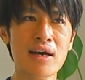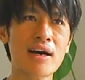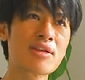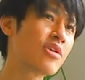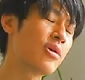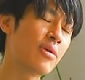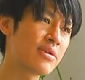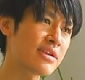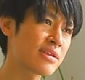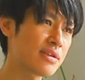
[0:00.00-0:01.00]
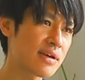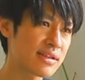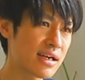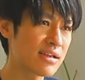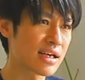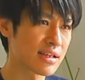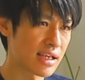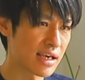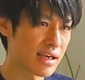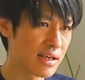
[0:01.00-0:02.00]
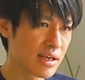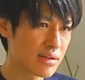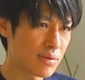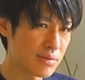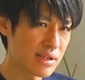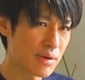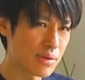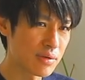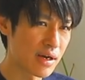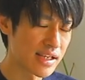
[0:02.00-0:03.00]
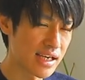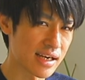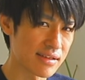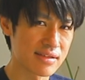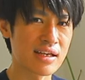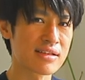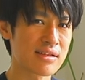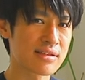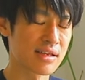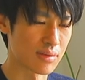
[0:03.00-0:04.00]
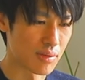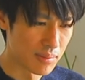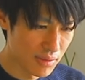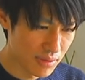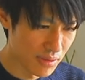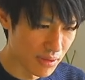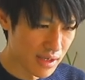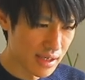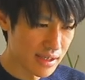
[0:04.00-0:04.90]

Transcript: 本質は猿なんで、そんなことはないはずなんですけども、